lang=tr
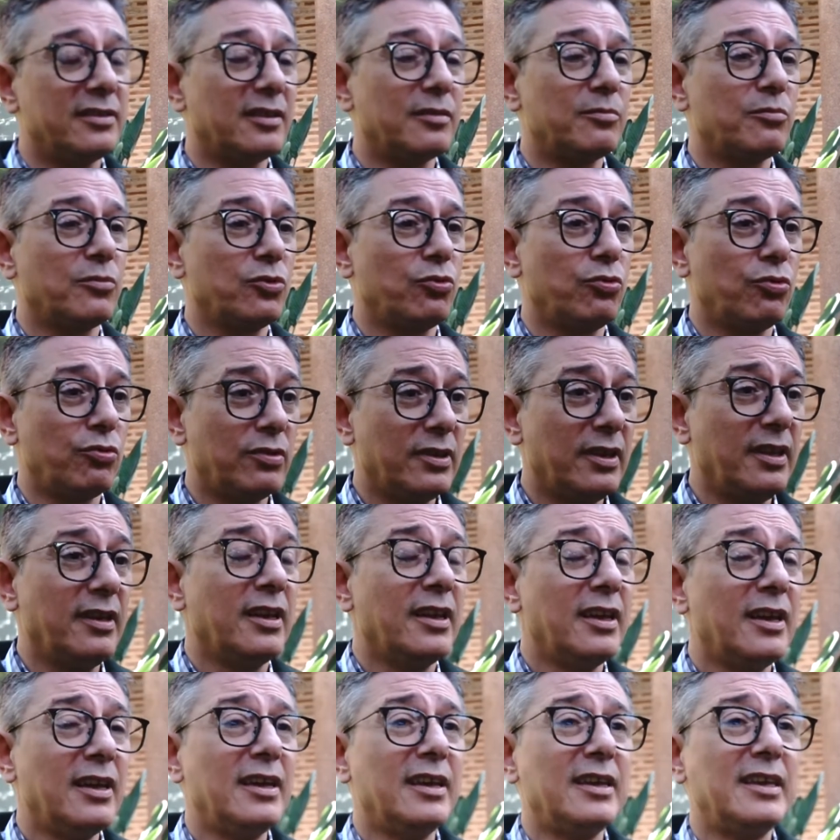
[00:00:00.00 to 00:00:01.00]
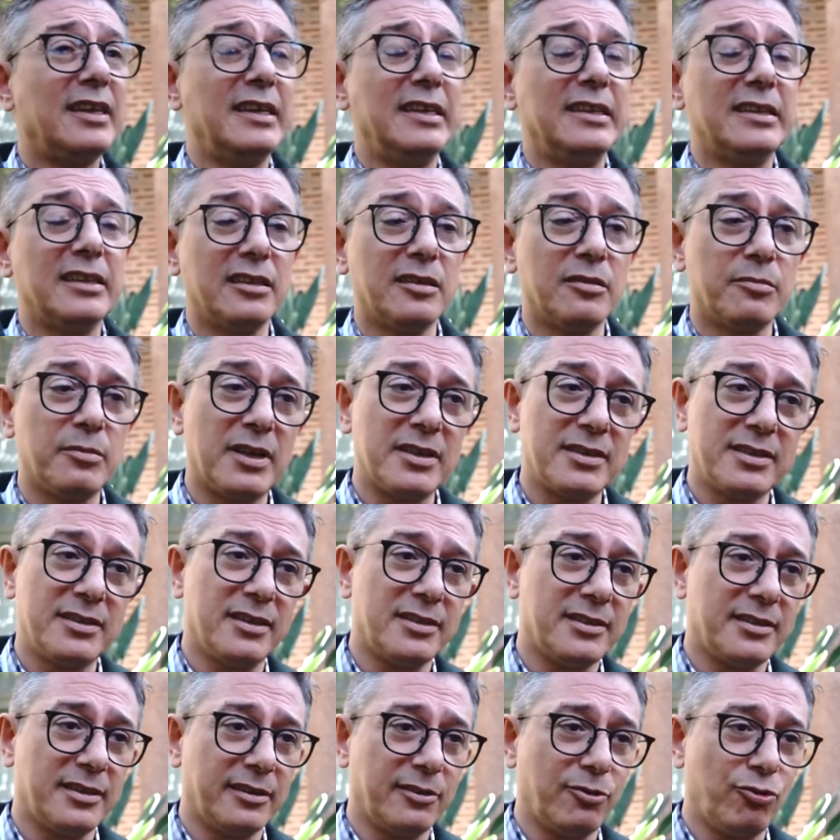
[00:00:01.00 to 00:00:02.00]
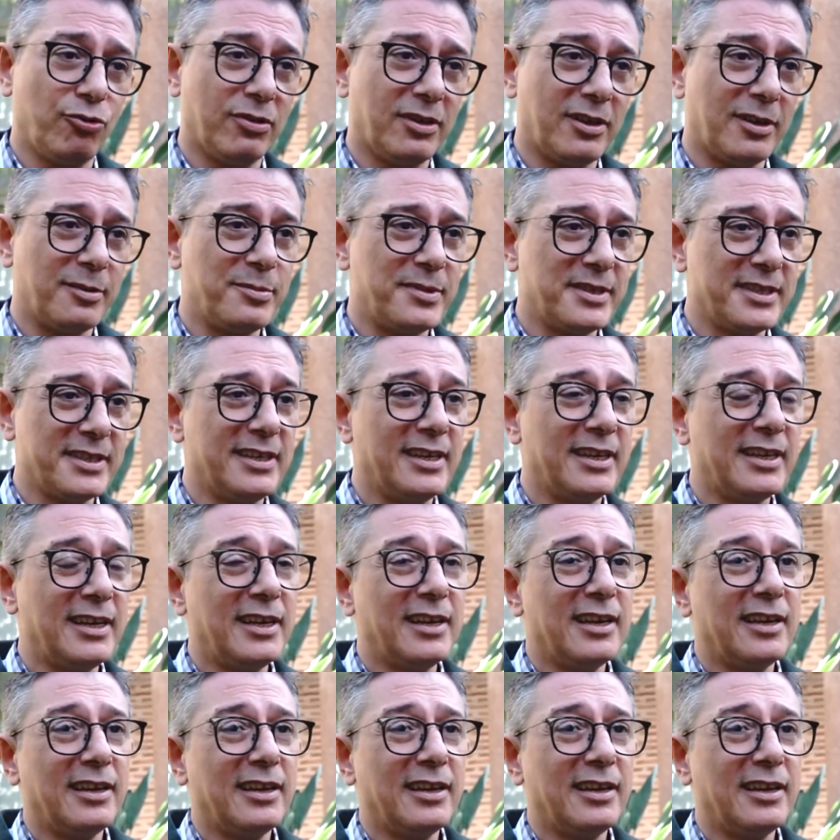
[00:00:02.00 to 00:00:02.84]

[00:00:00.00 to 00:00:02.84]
anlatma yönünde inanılmaz destekliyorlar bizi.